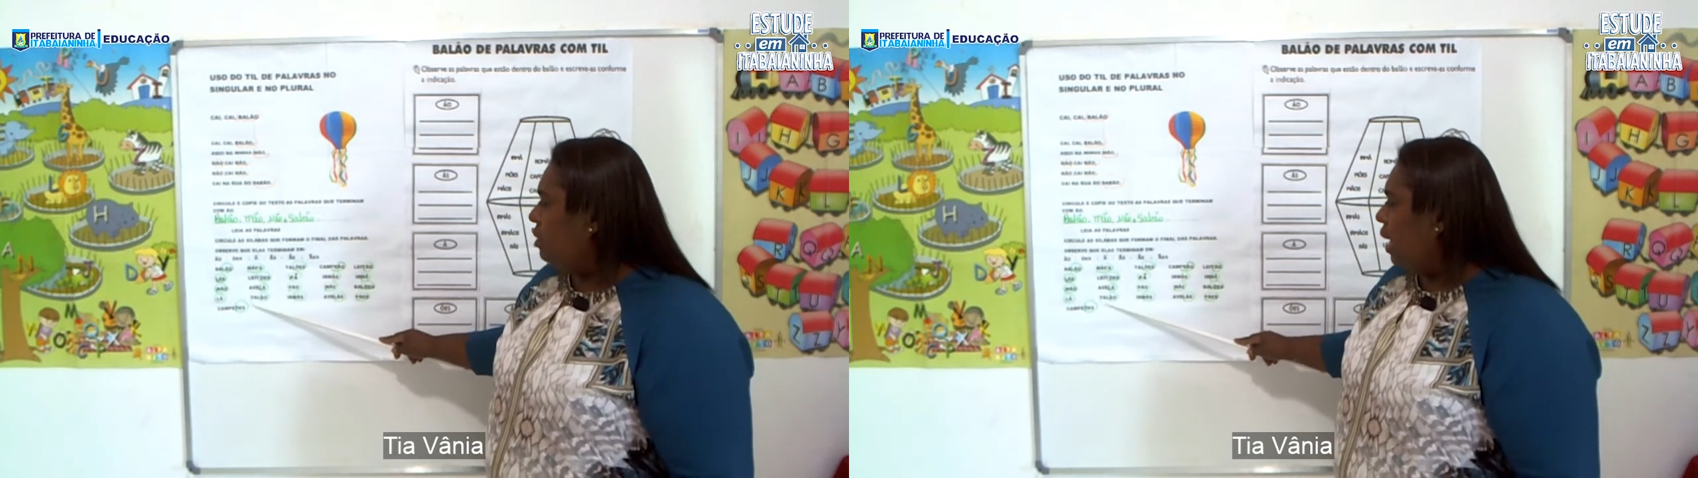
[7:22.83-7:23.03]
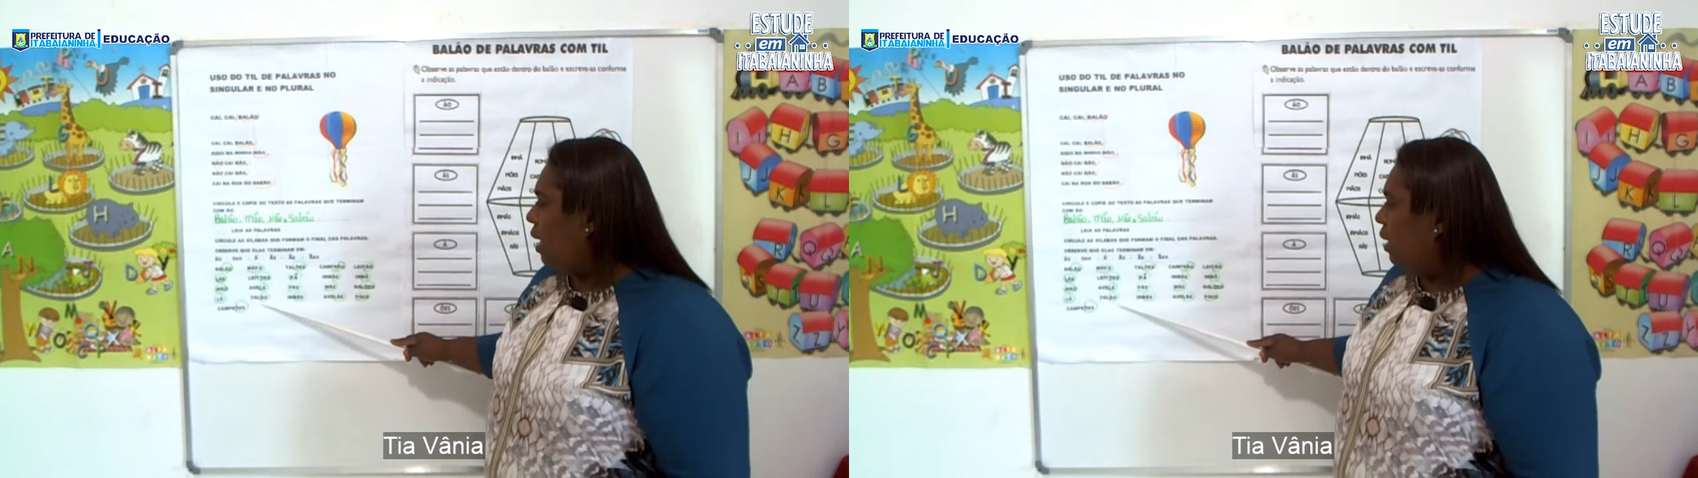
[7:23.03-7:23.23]

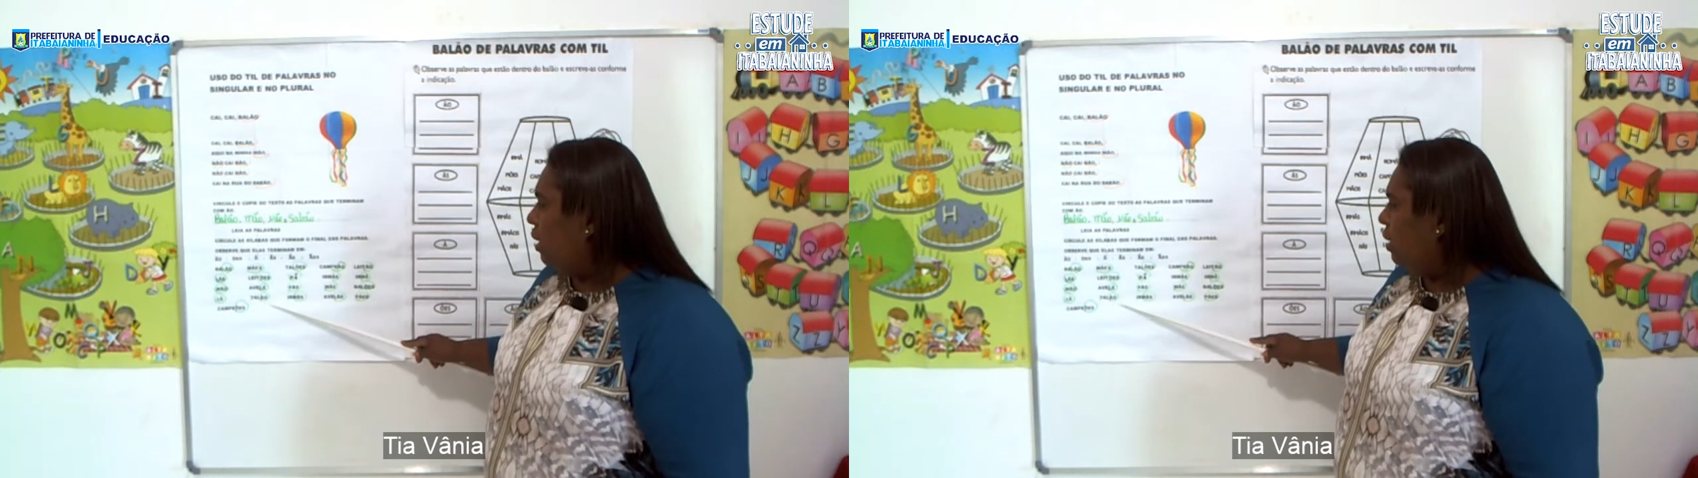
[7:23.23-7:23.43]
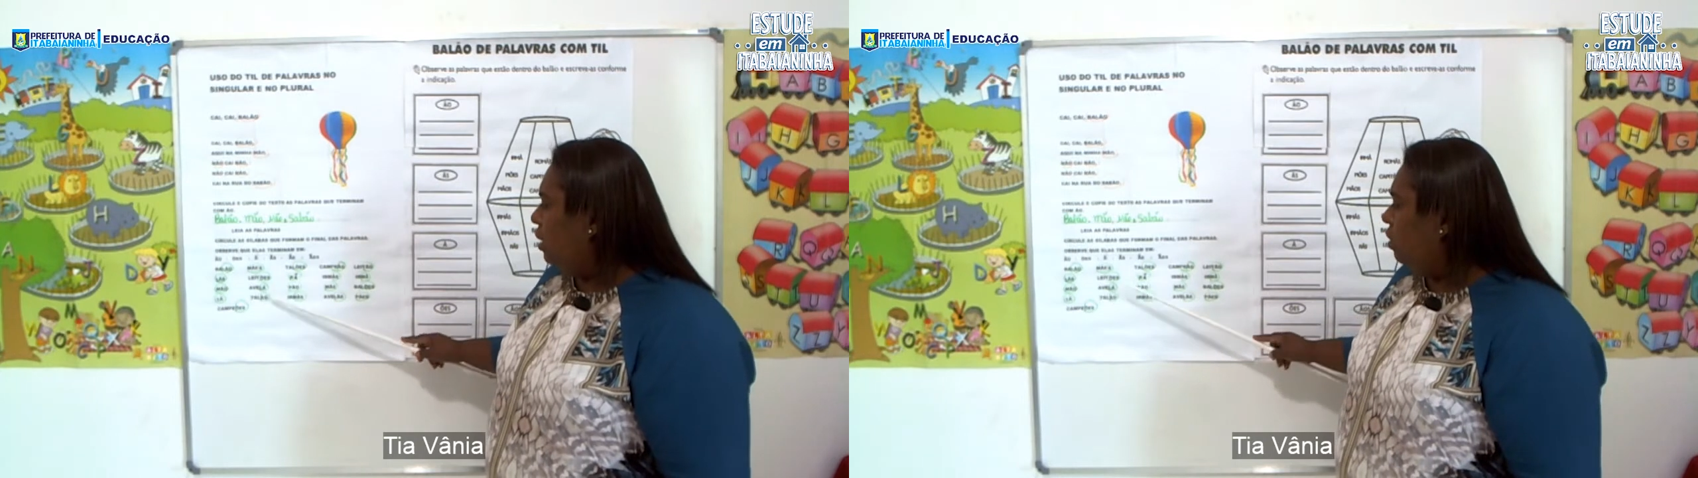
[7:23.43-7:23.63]

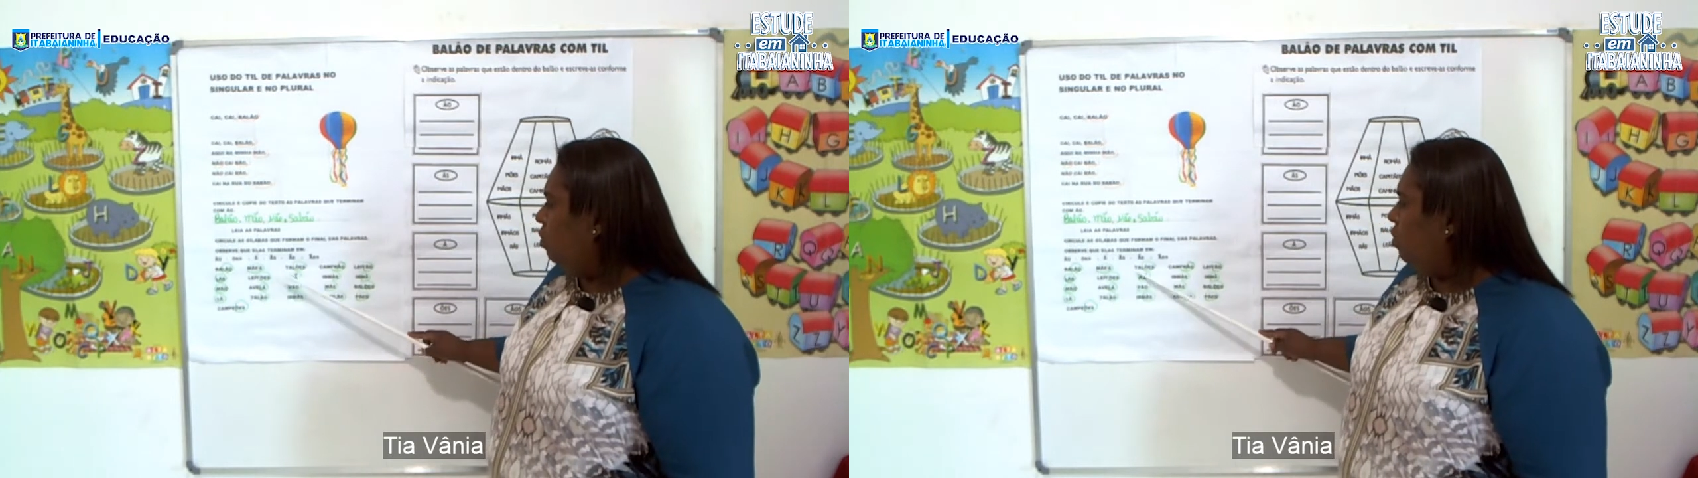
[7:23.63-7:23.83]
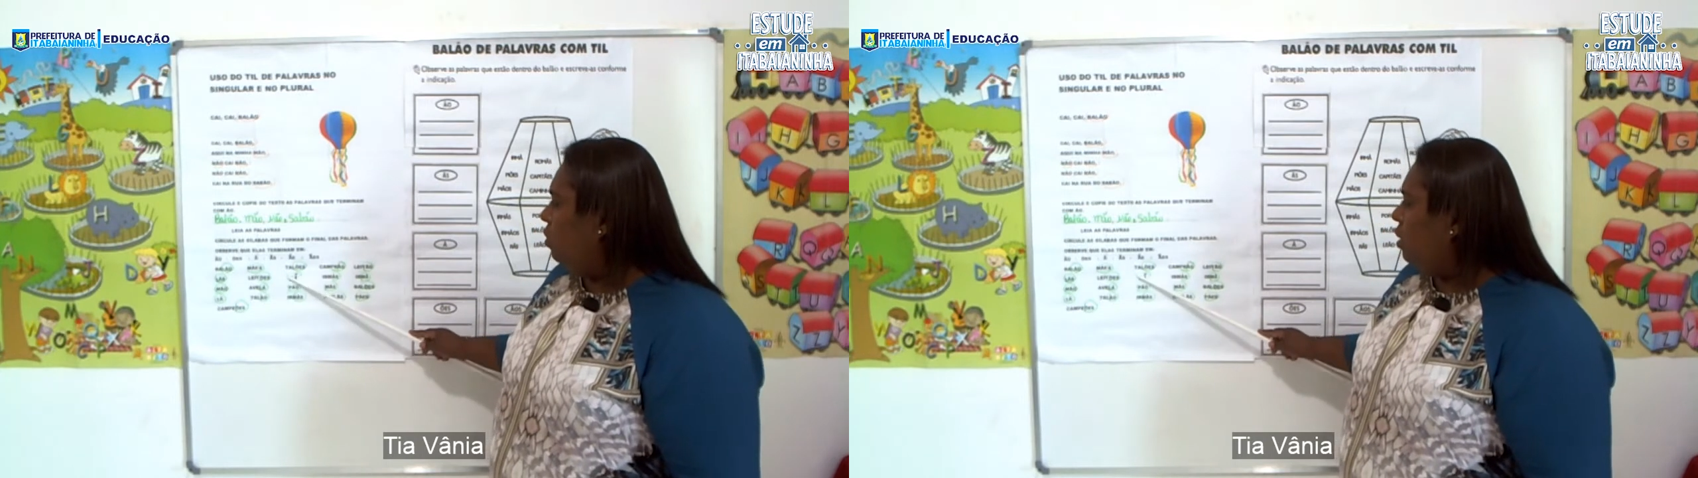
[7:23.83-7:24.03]

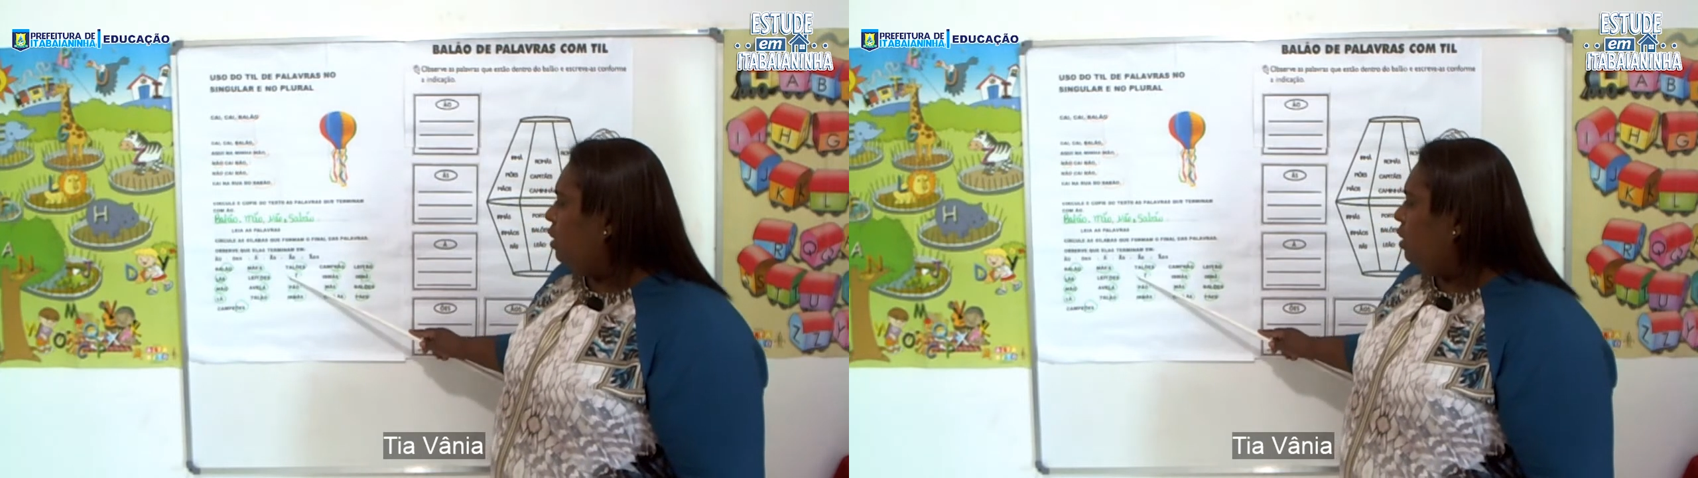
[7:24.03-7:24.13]
talão,